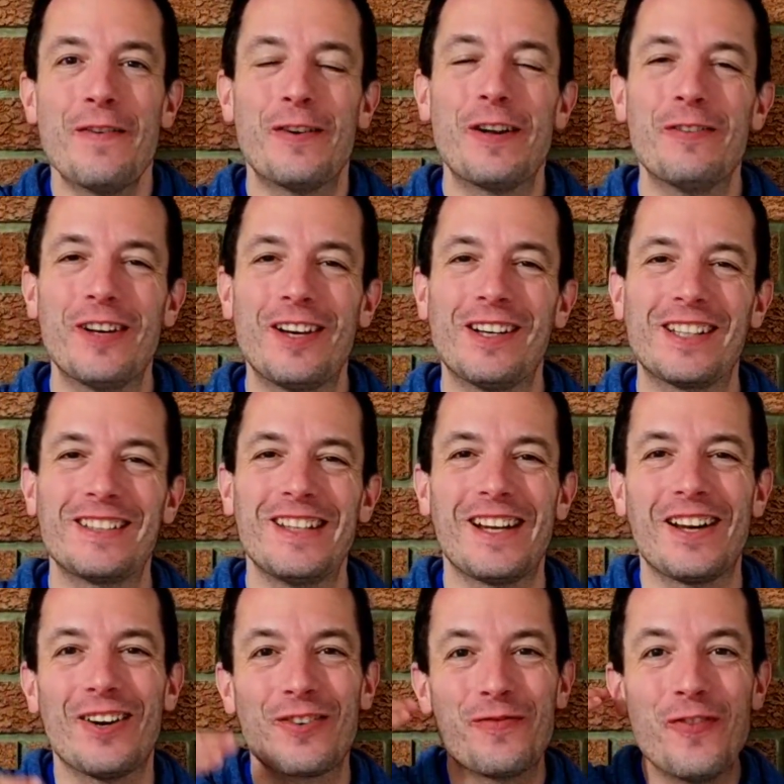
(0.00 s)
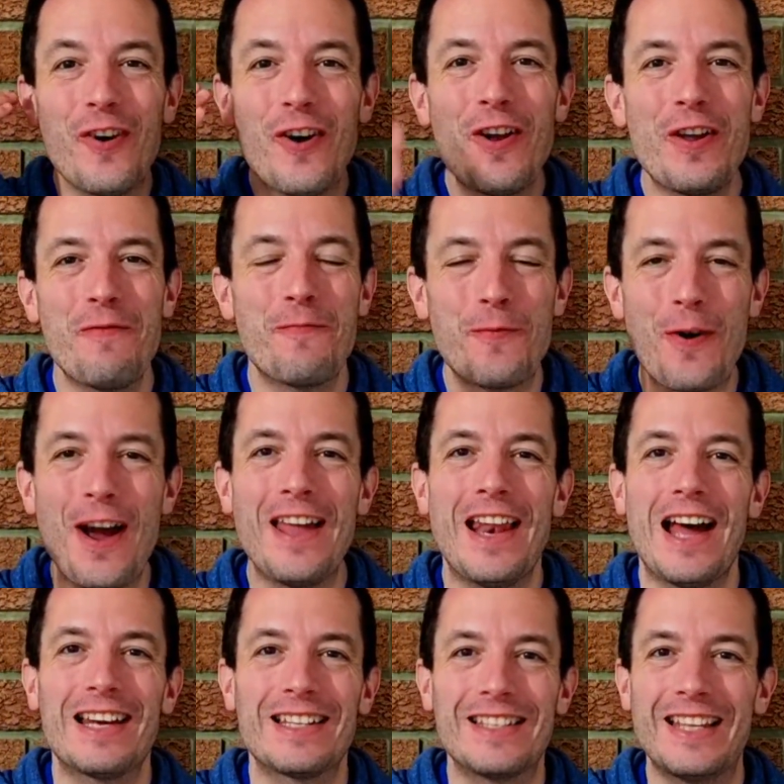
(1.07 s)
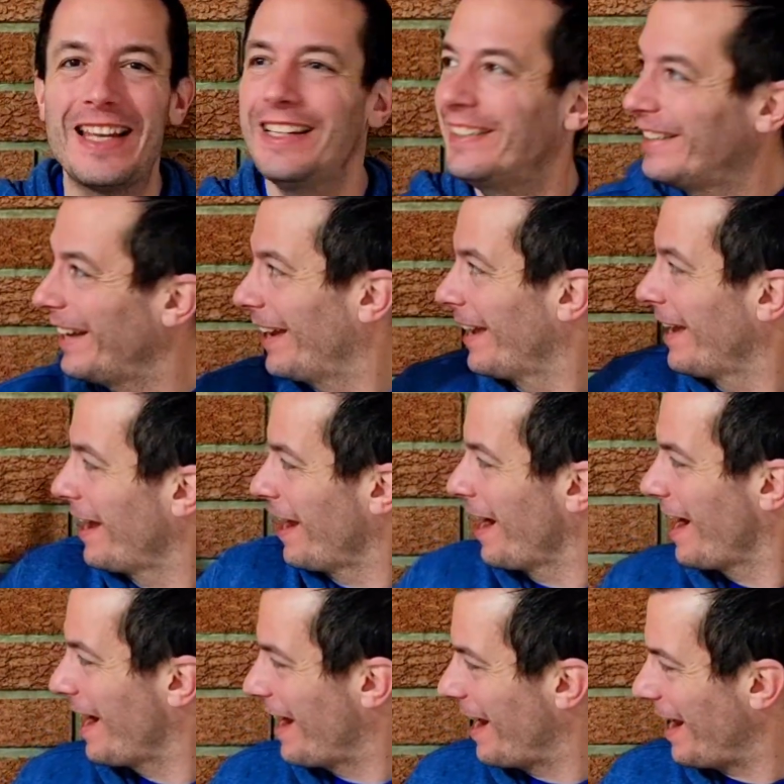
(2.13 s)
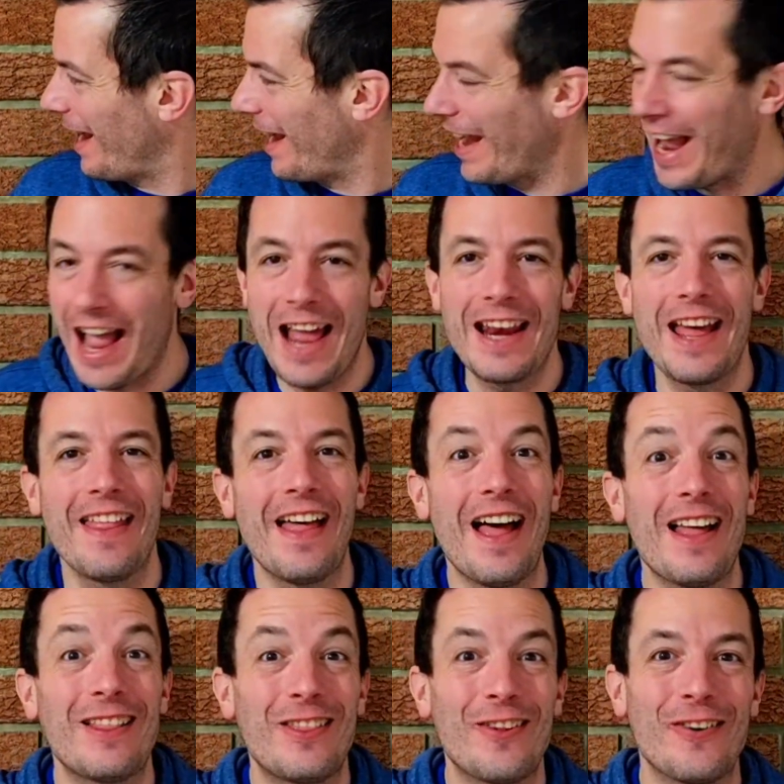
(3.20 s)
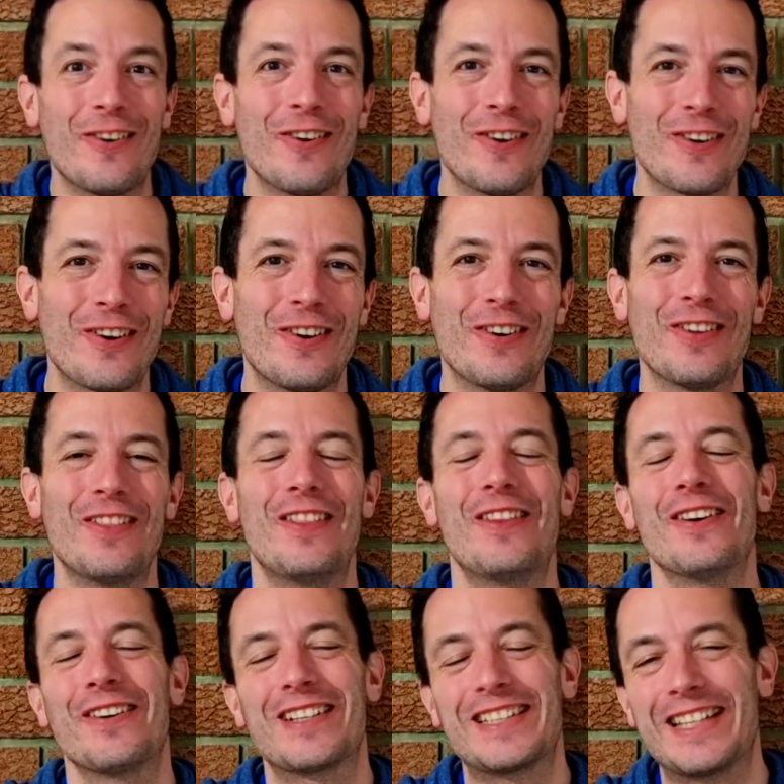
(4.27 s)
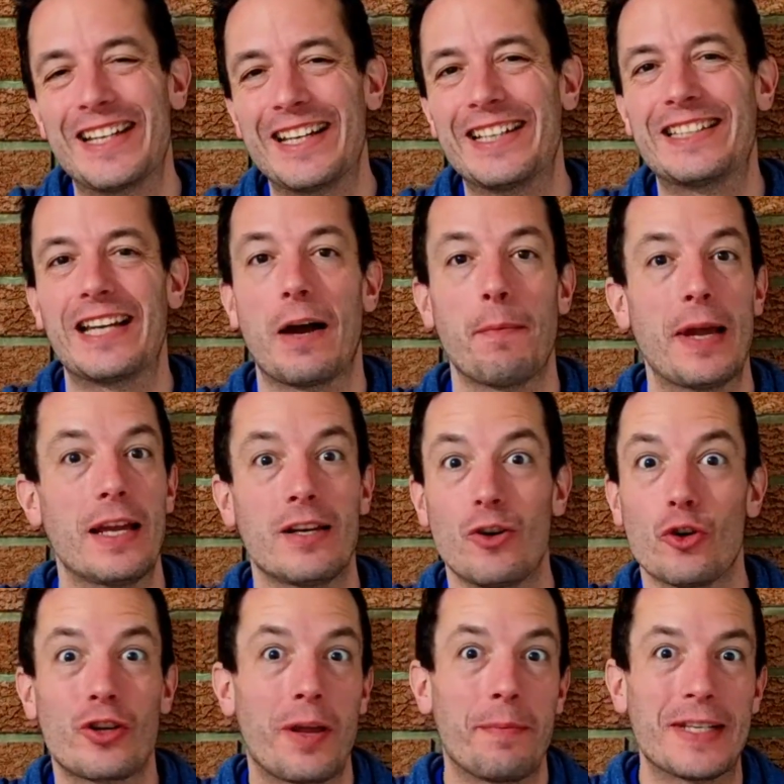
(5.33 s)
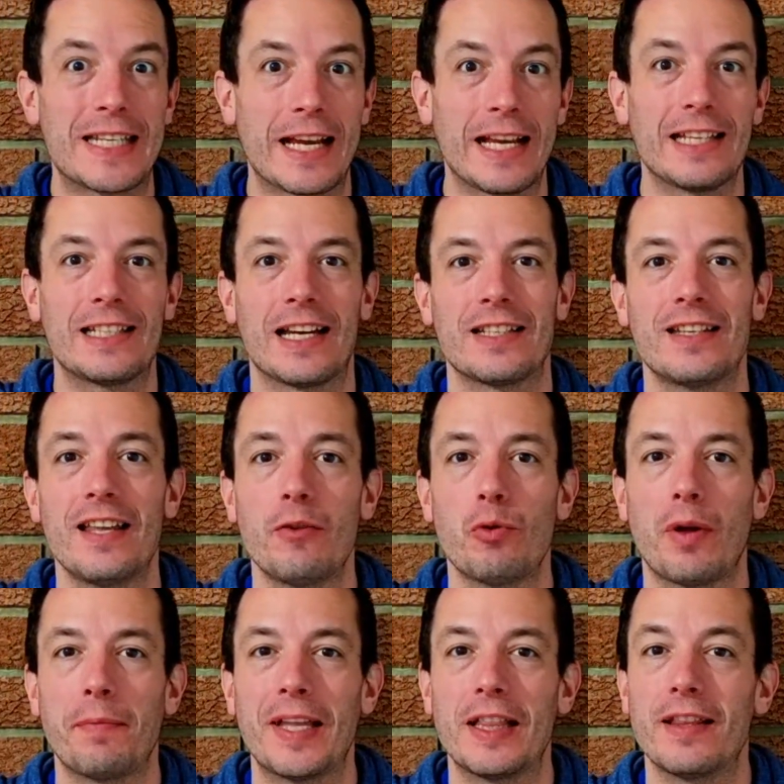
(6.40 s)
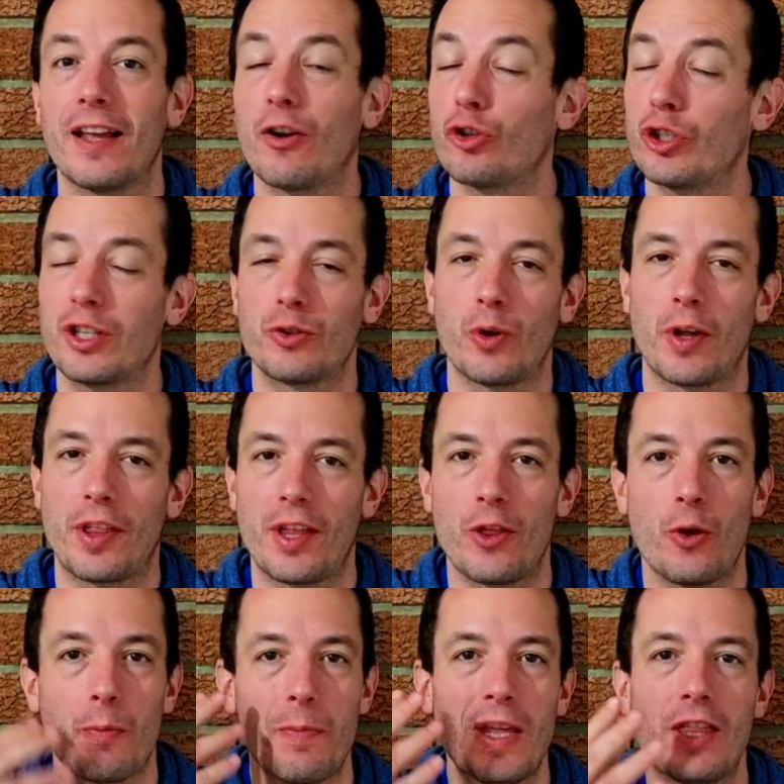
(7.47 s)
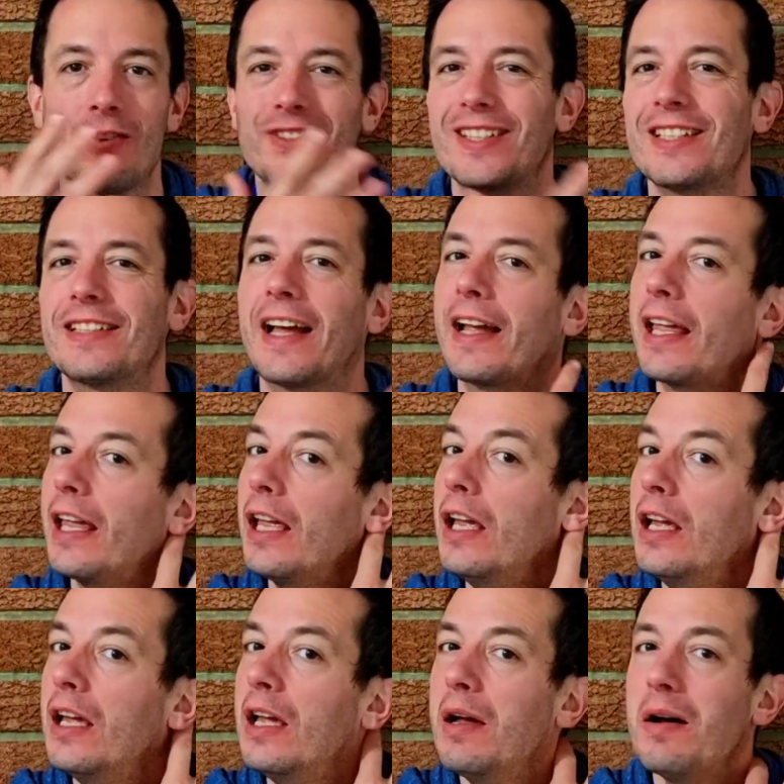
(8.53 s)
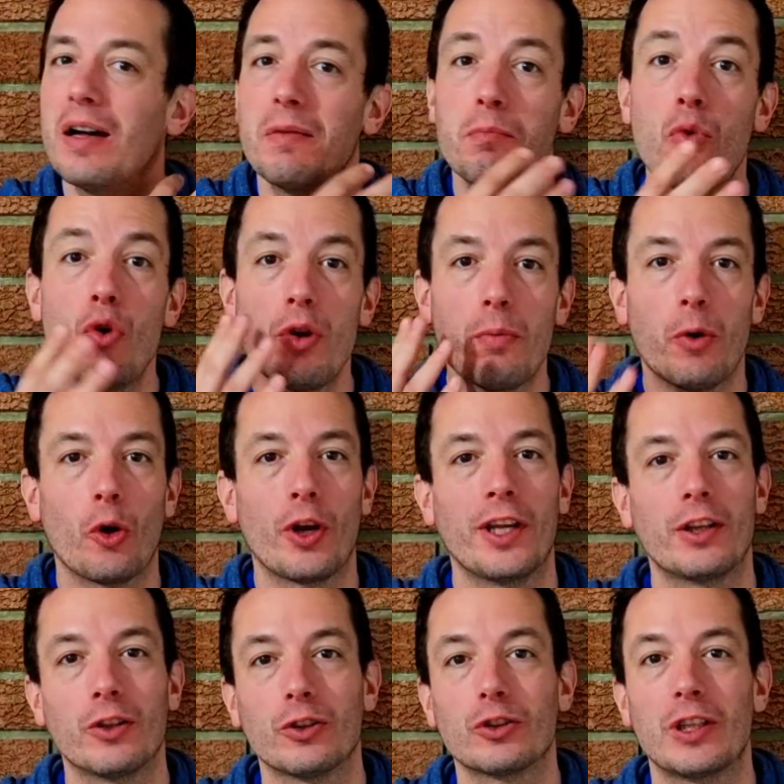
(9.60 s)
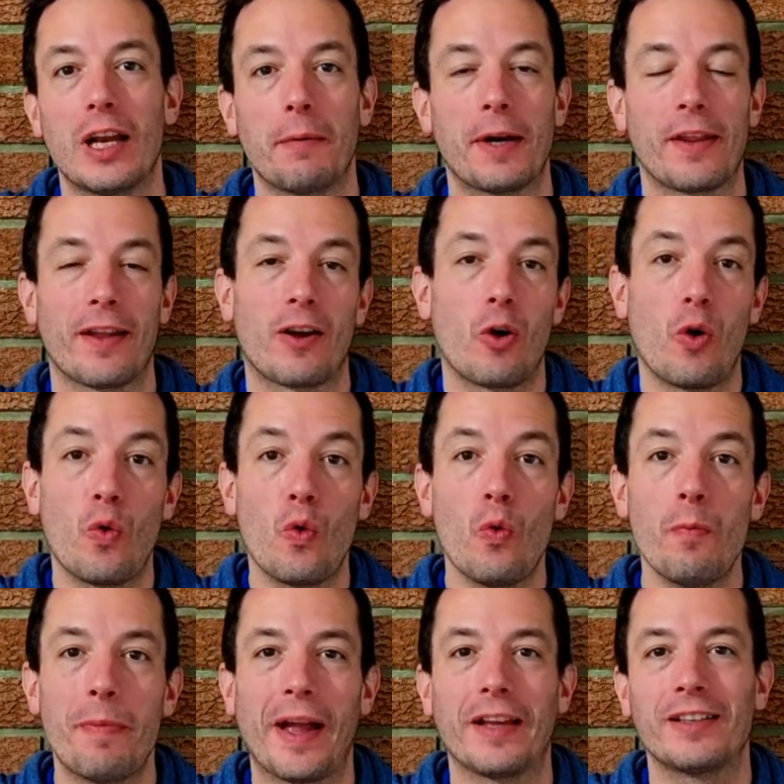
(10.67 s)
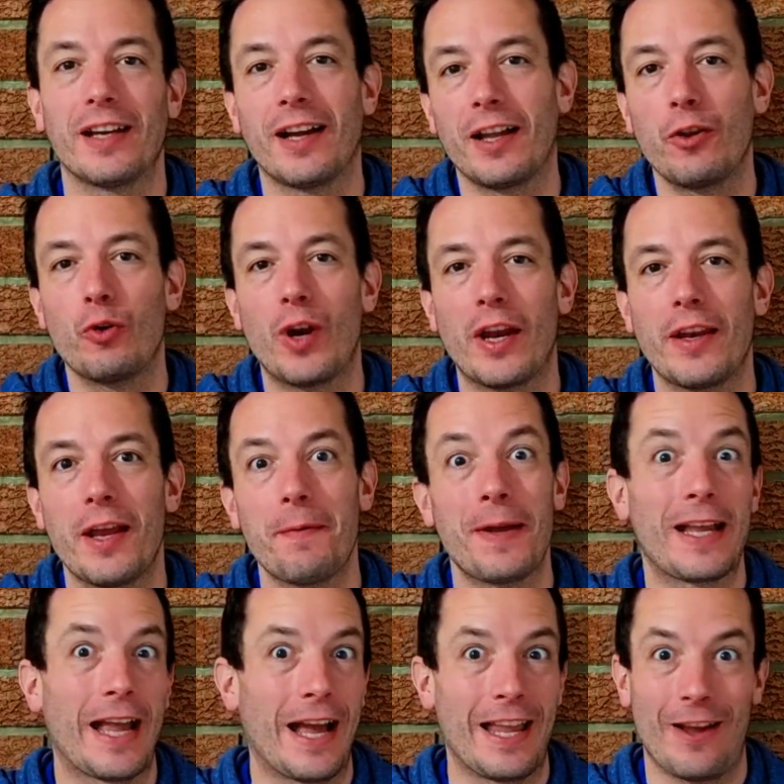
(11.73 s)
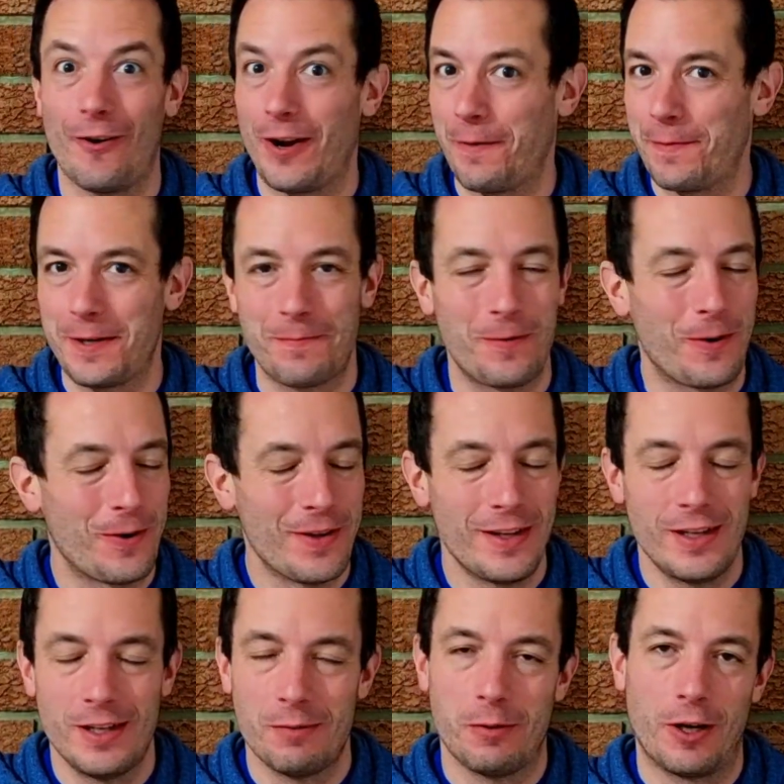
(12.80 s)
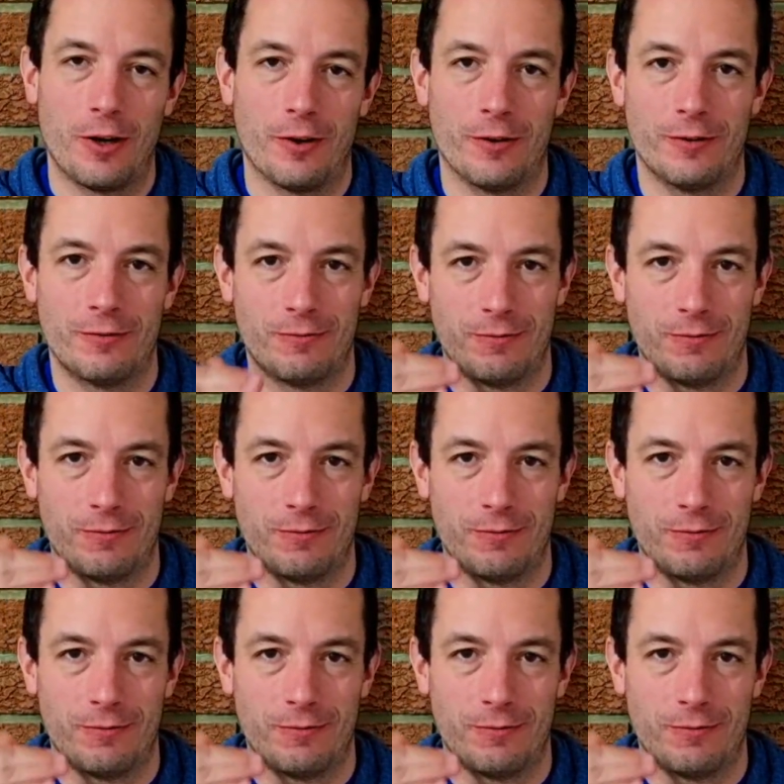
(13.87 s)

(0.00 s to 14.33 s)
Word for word: Muy buenos chicos, muy buenas desde Canadá, Toronto. Sí, sabéis los que me seguís asiduamente que os estoy haciendo vídeos desde aquí. Muy bonitos, la verdad, con un paisaje y una nieve que hay ahora mismo. Bueno,